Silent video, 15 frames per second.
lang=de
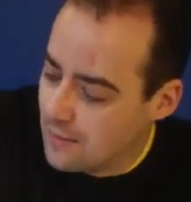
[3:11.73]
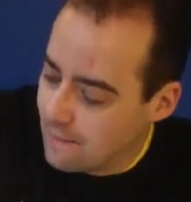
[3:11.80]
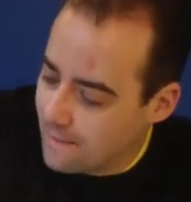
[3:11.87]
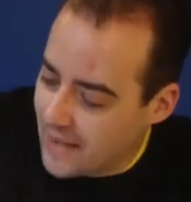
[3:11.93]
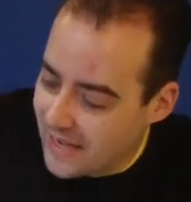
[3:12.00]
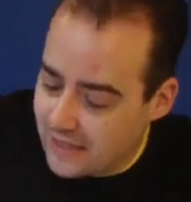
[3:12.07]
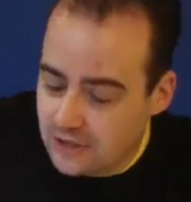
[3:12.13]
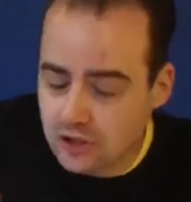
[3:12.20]

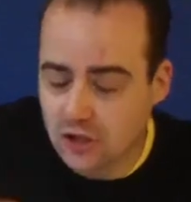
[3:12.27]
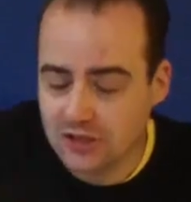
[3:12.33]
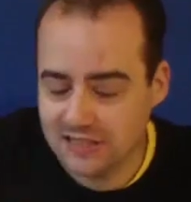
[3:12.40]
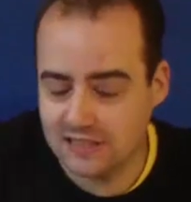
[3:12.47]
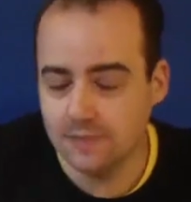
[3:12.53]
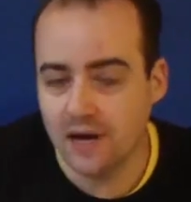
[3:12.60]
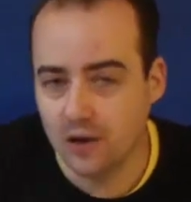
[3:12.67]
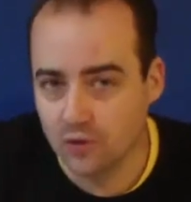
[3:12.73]
Machen
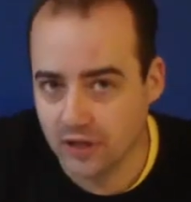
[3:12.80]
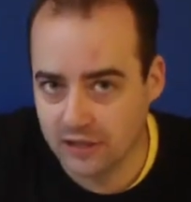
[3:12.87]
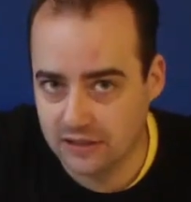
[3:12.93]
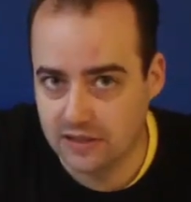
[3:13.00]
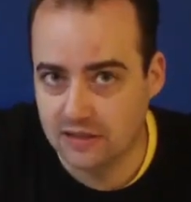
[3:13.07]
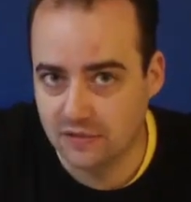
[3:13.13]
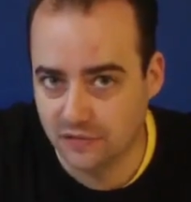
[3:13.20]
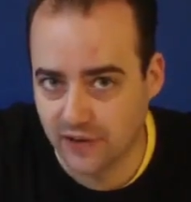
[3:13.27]
trotzdem auch
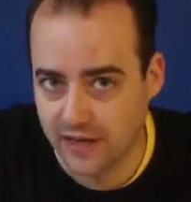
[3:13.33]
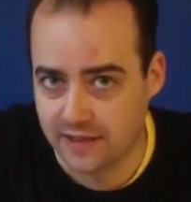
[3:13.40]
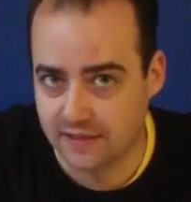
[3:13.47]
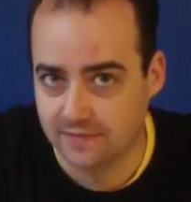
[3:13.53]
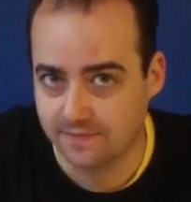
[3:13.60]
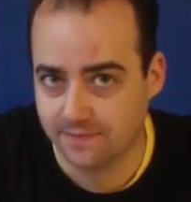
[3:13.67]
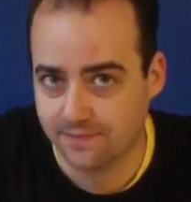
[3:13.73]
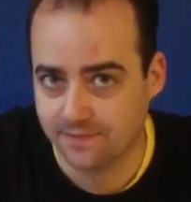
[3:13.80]
richtig Fun.
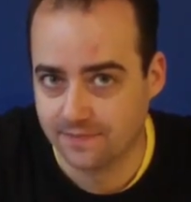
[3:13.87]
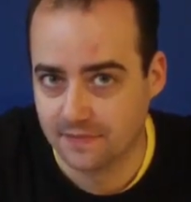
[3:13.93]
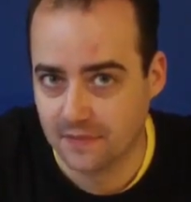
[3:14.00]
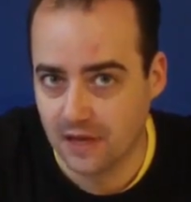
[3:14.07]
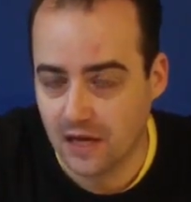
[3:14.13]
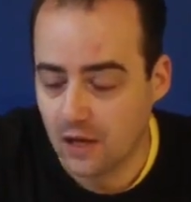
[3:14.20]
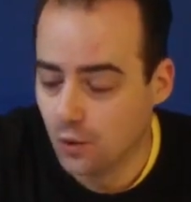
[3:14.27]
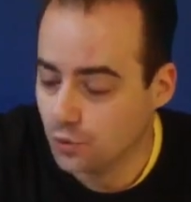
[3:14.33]

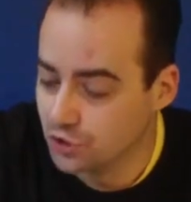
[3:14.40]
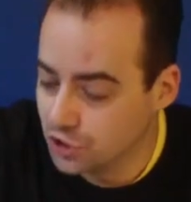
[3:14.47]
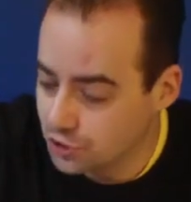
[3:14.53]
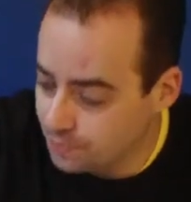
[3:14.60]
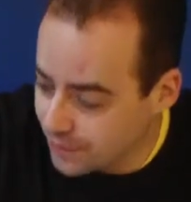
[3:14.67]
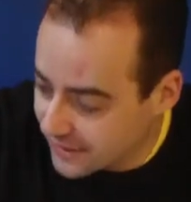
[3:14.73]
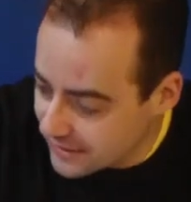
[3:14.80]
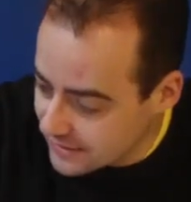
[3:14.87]
Und
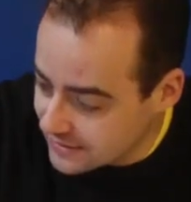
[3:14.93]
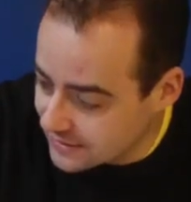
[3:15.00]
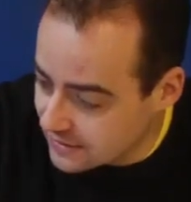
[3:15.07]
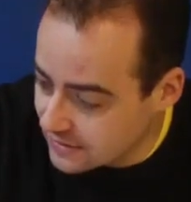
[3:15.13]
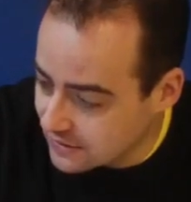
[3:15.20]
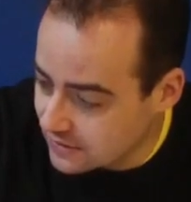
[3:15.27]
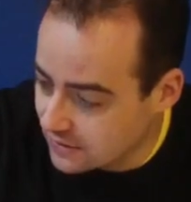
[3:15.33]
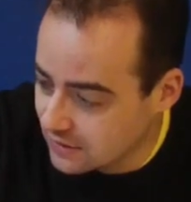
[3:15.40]

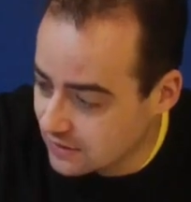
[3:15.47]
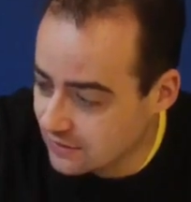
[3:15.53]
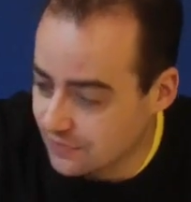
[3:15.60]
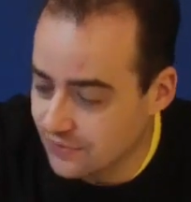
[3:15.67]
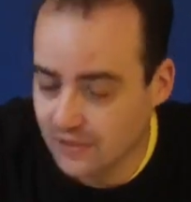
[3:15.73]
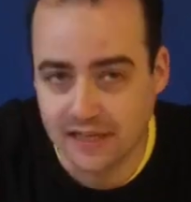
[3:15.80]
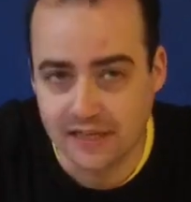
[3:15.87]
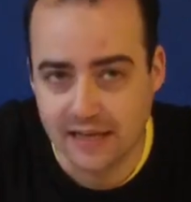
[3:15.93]
spritzig
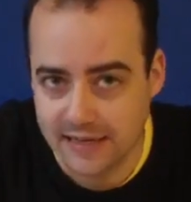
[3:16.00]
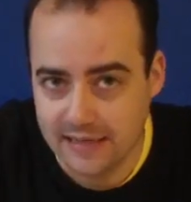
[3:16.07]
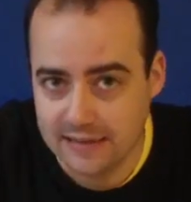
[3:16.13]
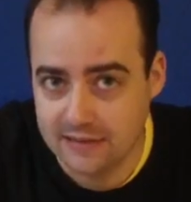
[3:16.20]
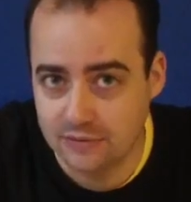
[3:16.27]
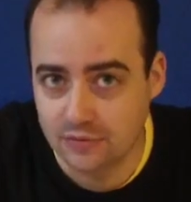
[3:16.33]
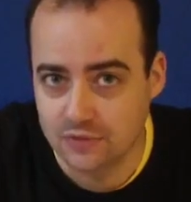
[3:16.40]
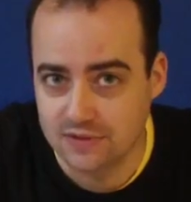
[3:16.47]
von der
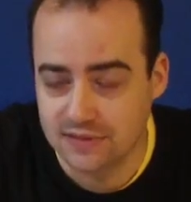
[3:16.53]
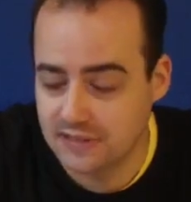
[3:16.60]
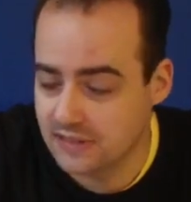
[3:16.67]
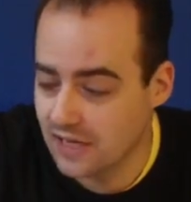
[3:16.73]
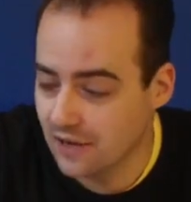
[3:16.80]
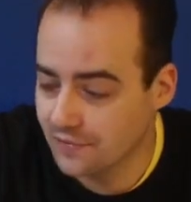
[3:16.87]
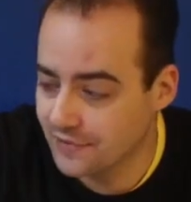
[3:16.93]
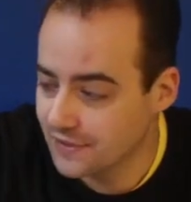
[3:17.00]
Leistung sind
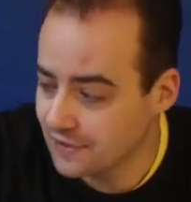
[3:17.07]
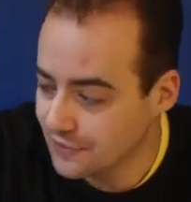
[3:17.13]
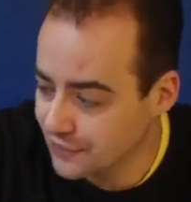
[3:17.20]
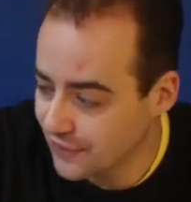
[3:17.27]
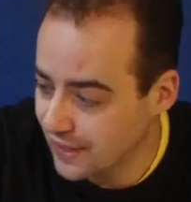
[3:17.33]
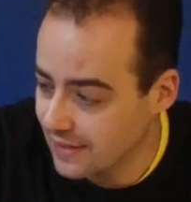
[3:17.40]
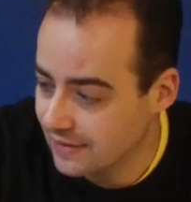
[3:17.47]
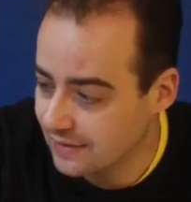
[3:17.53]
die auf jeden
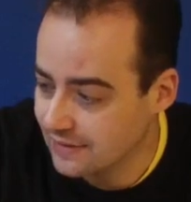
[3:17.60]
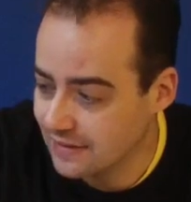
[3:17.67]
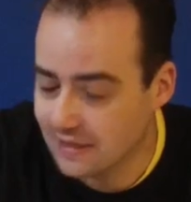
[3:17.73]
Fall.